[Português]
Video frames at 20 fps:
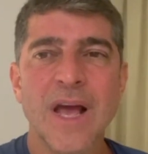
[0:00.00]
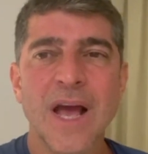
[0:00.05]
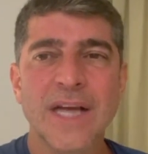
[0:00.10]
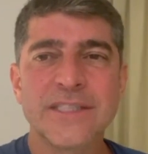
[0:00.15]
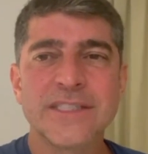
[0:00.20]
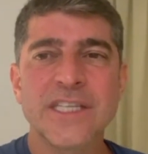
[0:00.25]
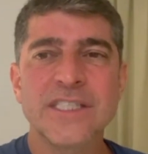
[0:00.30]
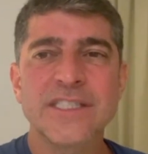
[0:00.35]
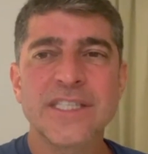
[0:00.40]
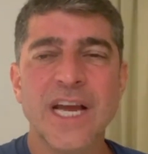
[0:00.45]
A
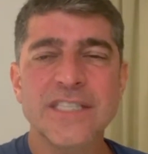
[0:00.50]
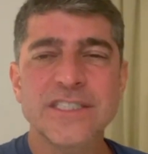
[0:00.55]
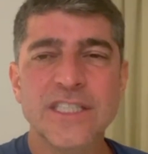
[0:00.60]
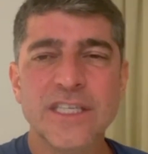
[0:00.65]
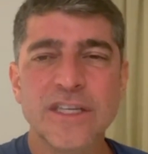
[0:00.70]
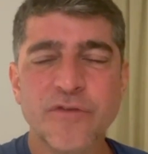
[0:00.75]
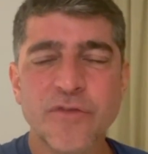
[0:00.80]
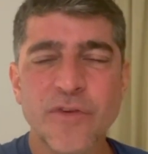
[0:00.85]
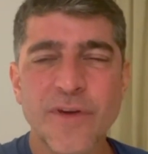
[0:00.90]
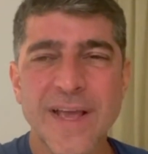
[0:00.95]
gente acha
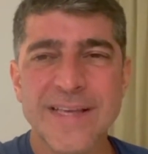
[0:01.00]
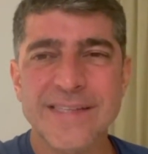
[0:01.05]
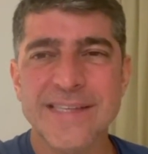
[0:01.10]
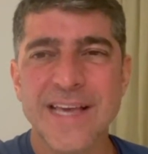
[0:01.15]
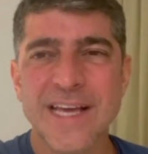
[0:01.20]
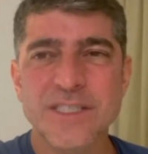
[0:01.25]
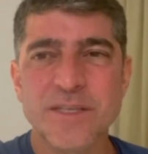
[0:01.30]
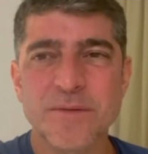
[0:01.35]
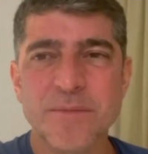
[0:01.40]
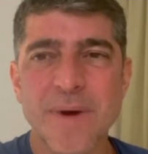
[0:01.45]
que foi
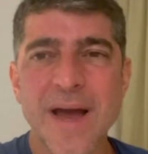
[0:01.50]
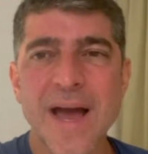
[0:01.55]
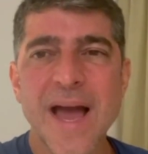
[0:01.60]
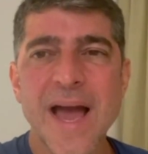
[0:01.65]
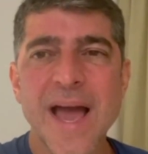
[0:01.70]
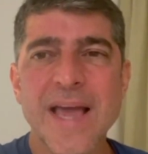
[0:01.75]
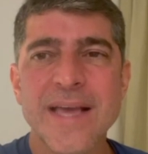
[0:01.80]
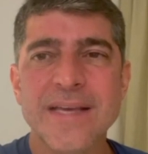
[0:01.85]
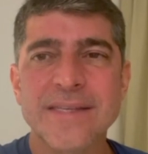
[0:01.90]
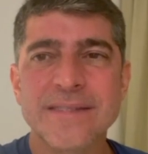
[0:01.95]
azar
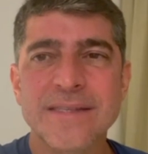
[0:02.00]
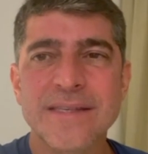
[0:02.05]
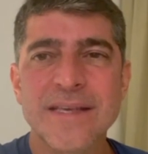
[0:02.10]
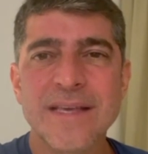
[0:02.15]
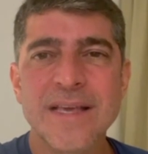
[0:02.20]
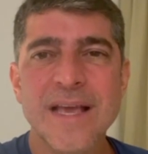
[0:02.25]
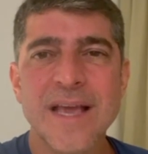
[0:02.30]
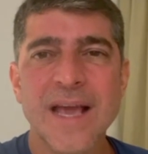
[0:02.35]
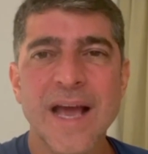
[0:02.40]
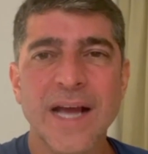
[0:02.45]
demais,
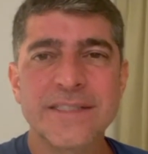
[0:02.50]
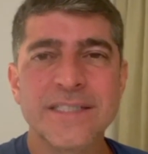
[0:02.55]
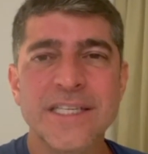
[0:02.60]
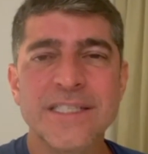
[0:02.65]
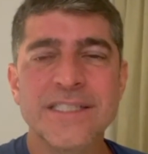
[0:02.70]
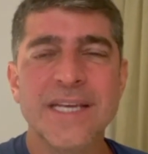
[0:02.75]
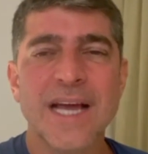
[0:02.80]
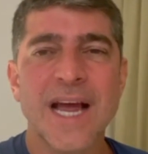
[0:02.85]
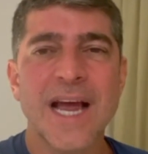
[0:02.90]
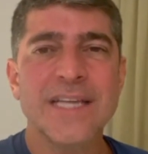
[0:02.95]
a
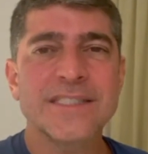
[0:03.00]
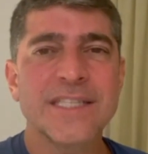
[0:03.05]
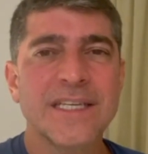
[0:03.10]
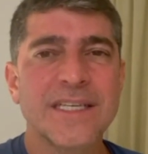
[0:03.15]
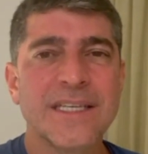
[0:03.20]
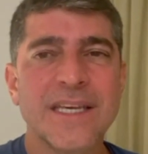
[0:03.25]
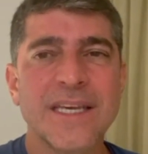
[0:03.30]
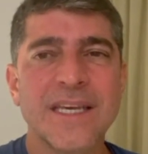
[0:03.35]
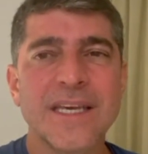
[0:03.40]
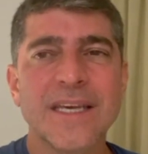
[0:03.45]
gente acha
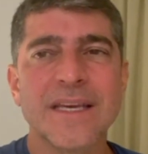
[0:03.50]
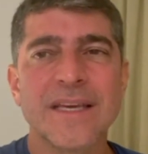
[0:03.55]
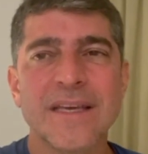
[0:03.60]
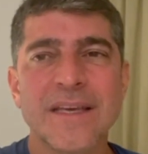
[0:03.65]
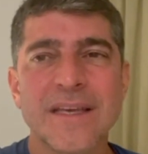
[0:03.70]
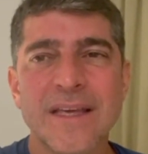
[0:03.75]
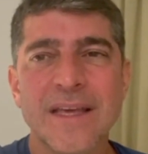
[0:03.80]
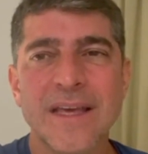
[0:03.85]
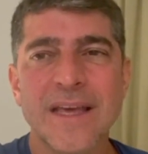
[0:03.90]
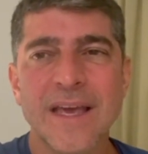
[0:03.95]
que
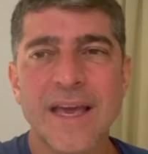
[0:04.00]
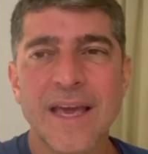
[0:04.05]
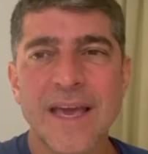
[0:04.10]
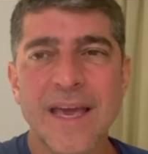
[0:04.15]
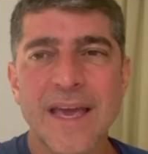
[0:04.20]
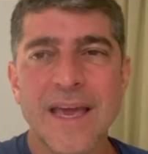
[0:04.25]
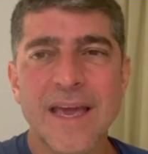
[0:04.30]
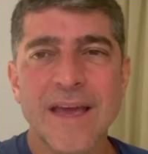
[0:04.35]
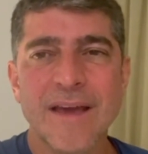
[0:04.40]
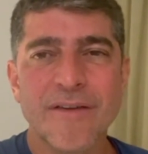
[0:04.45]

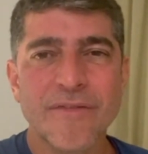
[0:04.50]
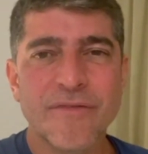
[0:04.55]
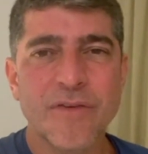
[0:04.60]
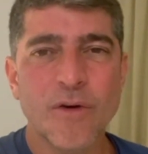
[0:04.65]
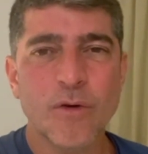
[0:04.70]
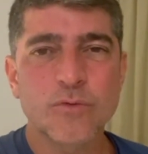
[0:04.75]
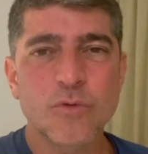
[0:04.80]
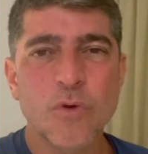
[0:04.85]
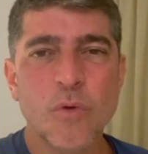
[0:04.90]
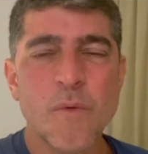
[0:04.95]
é,
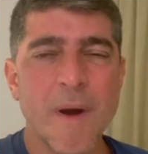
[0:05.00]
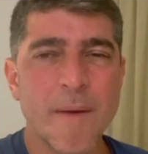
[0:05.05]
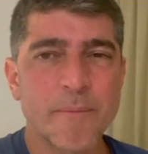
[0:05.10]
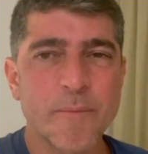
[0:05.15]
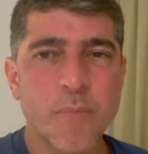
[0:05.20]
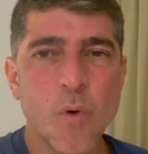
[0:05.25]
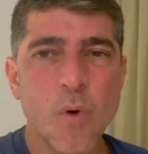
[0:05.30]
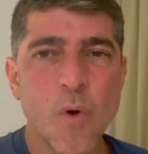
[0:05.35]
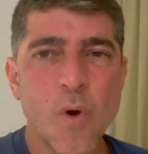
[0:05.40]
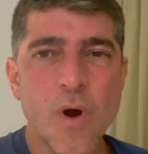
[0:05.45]
faltou um
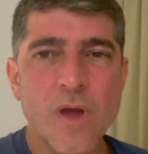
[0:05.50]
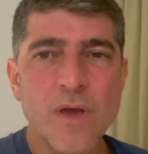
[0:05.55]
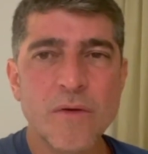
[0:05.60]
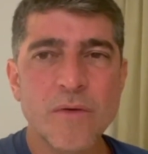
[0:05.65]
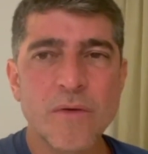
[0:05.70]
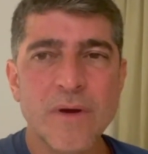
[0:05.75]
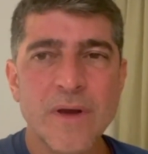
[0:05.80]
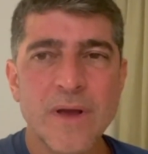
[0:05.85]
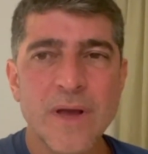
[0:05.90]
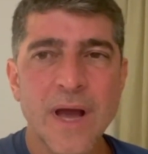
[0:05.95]

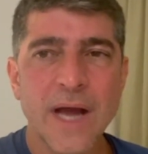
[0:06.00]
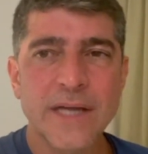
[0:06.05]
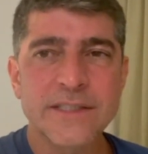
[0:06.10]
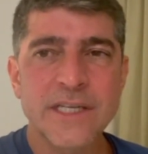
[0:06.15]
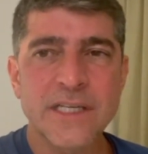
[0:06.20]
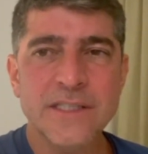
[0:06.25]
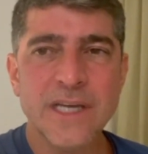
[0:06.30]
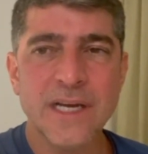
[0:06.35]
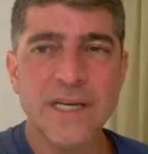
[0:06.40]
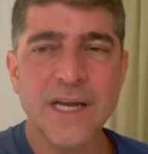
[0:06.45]
apoio, a
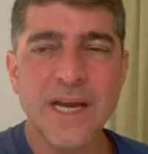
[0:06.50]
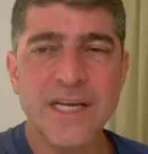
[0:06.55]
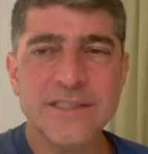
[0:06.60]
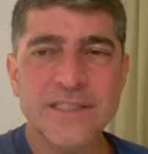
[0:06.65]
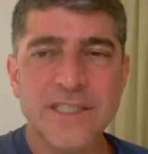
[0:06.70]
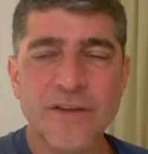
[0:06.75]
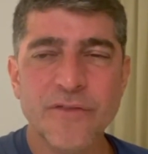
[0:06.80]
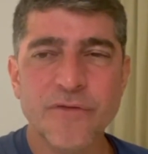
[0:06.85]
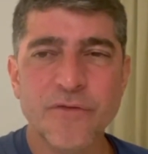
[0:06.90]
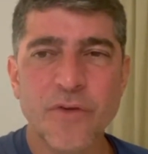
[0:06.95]
gente
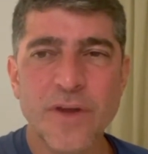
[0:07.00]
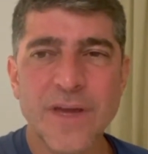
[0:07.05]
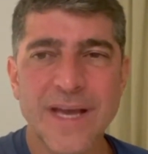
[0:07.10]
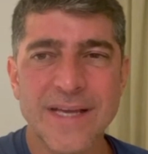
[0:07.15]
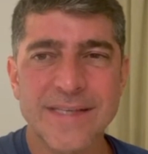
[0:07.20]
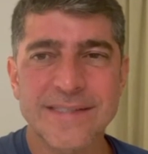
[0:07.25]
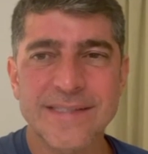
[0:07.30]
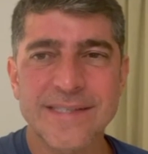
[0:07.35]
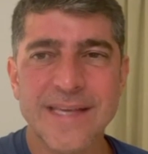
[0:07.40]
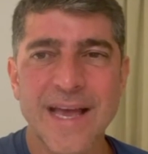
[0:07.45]
acha que foi
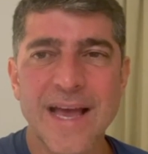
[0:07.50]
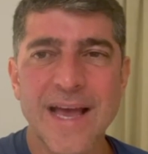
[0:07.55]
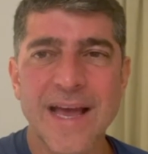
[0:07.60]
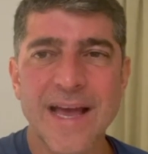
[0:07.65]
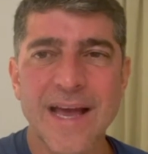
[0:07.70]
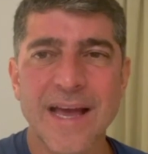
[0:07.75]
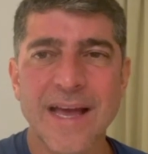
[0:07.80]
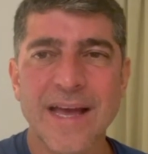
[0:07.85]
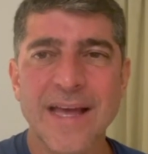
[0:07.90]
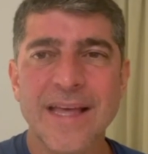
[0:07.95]

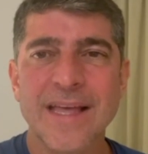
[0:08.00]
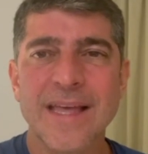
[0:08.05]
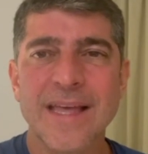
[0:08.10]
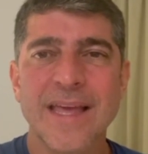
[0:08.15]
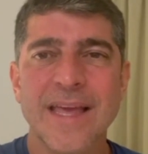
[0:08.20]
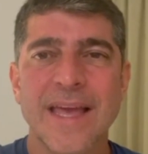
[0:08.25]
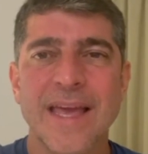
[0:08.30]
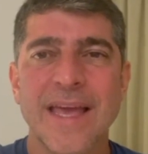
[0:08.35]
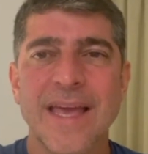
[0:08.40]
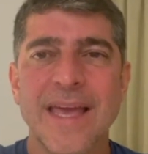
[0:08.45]
azar,
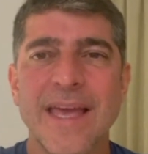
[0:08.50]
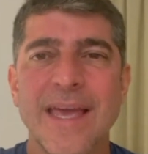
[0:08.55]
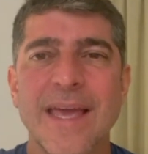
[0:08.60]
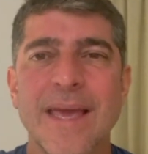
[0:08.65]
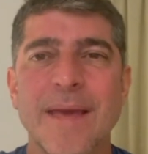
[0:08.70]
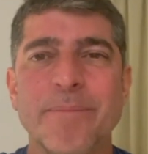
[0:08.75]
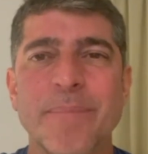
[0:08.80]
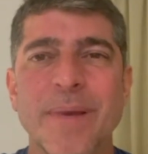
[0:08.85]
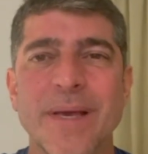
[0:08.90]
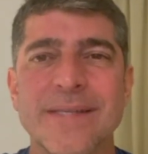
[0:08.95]

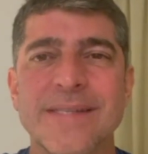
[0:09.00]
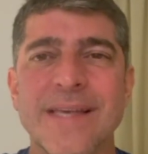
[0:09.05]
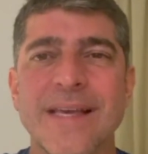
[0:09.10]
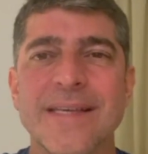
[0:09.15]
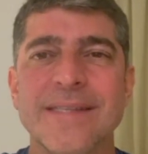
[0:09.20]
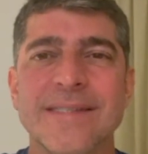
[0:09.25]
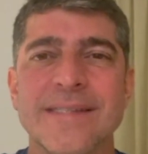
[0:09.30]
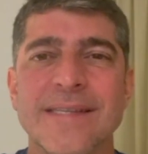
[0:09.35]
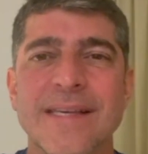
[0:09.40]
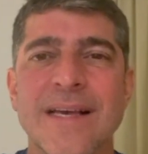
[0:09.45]
é,
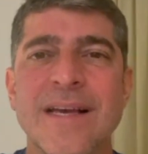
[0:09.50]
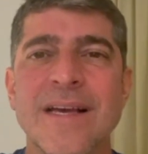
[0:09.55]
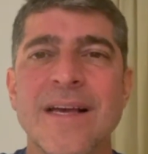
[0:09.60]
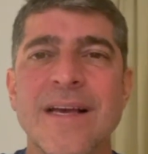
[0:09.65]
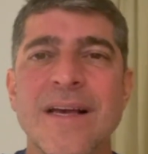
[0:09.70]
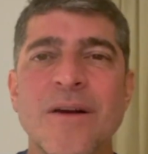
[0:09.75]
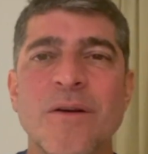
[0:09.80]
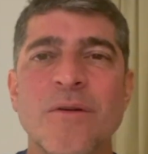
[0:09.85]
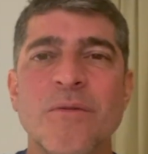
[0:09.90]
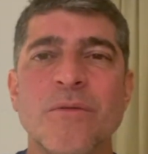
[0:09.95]

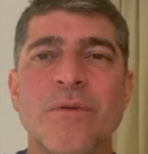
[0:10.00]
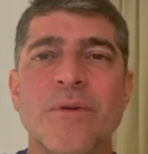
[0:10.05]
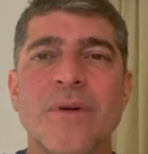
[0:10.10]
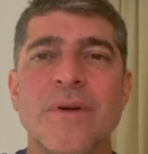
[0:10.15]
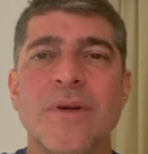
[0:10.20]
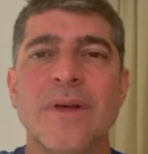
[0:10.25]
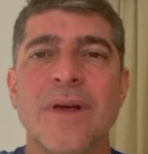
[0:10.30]
perseguição.